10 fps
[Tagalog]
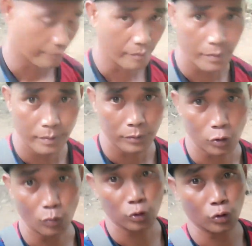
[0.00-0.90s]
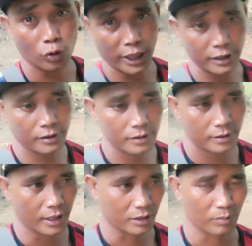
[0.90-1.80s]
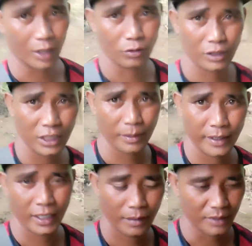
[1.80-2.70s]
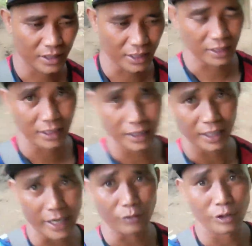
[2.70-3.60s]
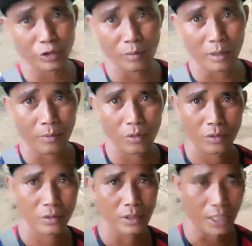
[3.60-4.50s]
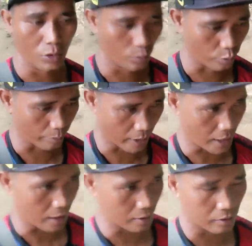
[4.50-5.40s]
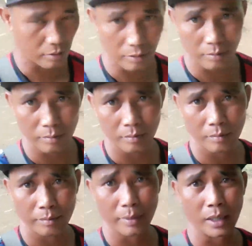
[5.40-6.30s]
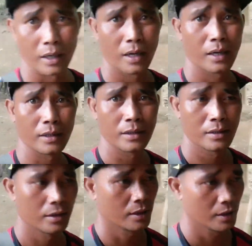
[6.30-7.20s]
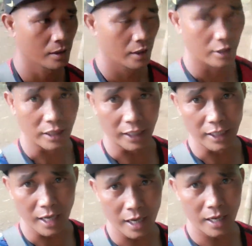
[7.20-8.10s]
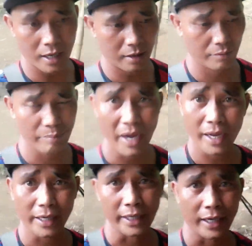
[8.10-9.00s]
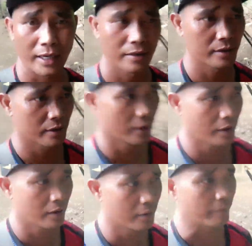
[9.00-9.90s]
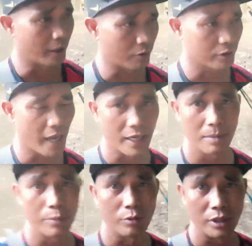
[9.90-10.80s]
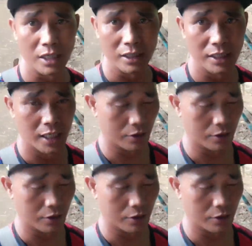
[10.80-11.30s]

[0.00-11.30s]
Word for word: tumutulin at meron din naman na minsan eh, ayaw din tumakbo ganun po pala ang pag tingin ng pangkarera pero dahil po hilig nila yon